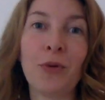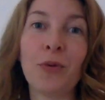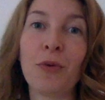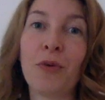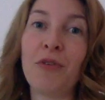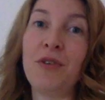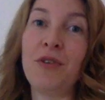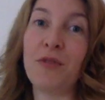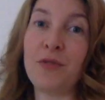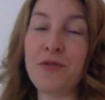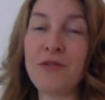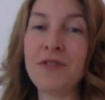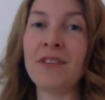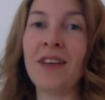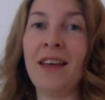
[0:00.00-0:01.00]
Donc il faut
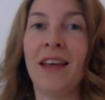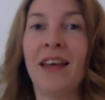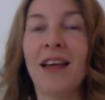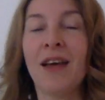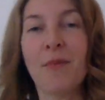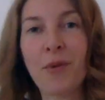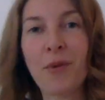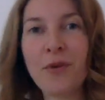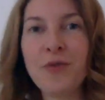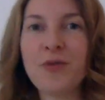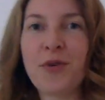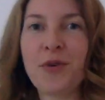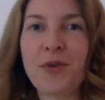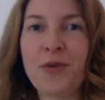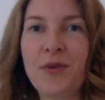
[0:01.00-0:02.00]
juste prendre
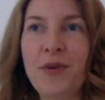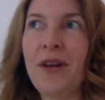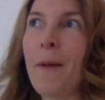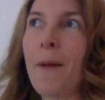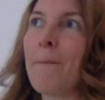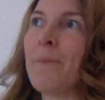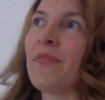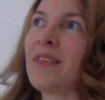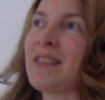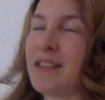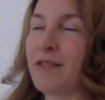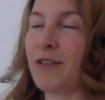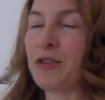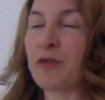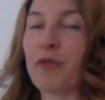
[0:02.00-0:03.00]
du recul,
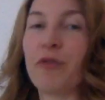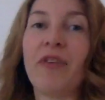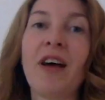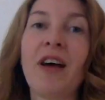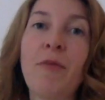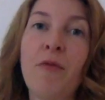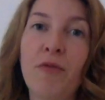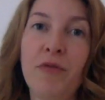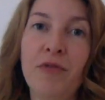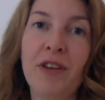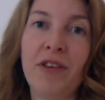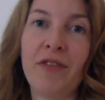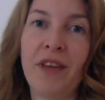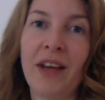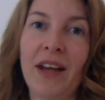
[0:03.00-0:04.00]
savoir ce que vraiment vous
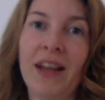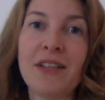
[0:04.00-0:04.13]
voulez faire.